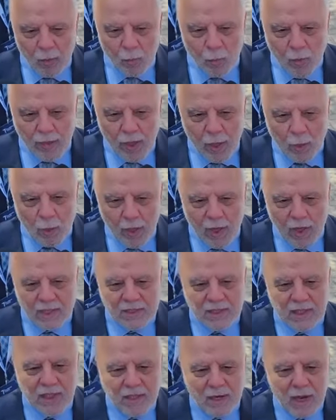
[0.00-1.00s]
وضعوا
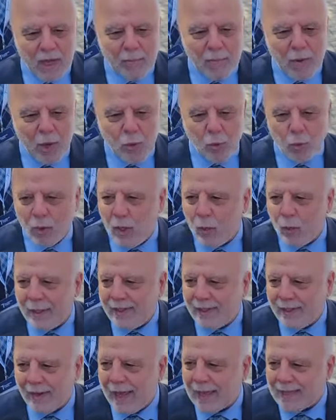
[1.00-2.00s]
خارطة العراق محروقة
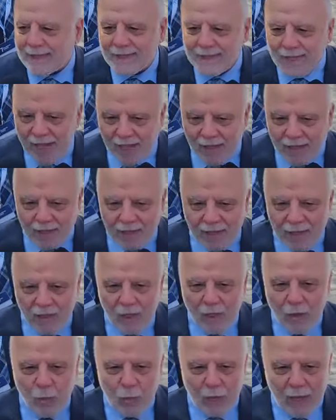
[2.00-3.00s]
والعراق انتهى
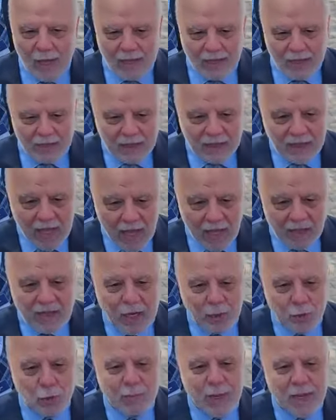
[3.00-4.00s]
ولكن
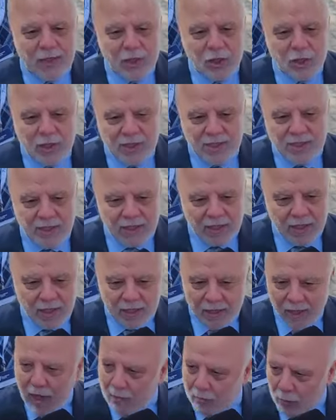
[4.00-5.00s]
نحن بعد 20 سنة
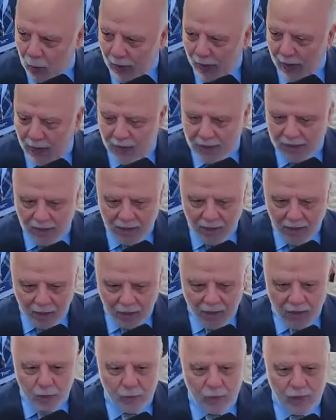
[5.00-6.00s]
العراق موحد العراق
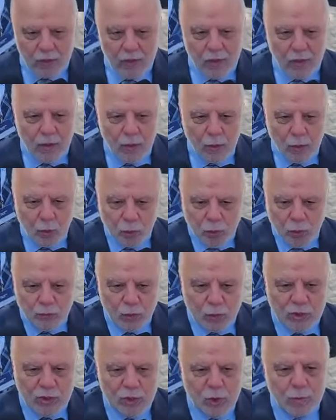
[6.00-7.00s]
قوي
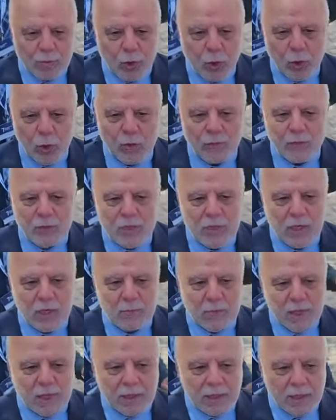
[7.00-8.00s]
شفتوا التجمع اليوم في
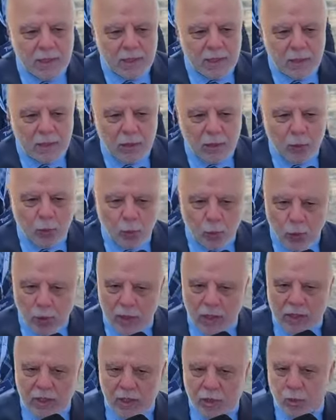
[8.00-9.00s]
السليمانية
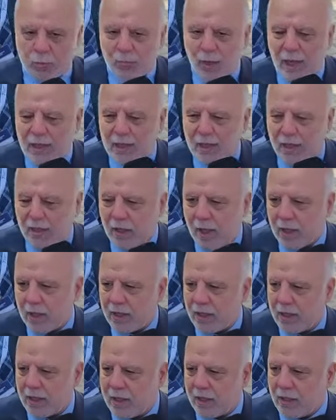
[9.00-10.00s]
كل التجمعات
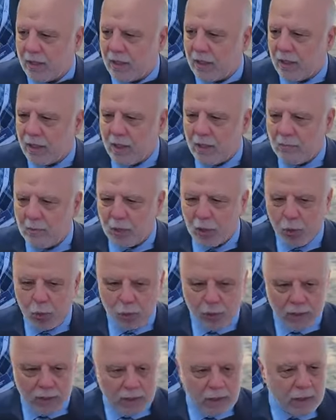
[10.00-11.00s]
العراقية
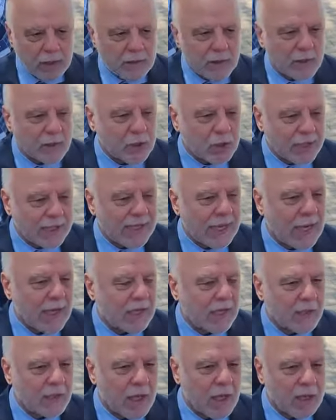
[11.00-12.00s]
يمثلون الشريحة
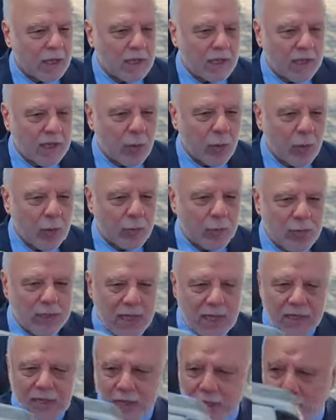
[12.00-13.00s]
العراقية والموزايك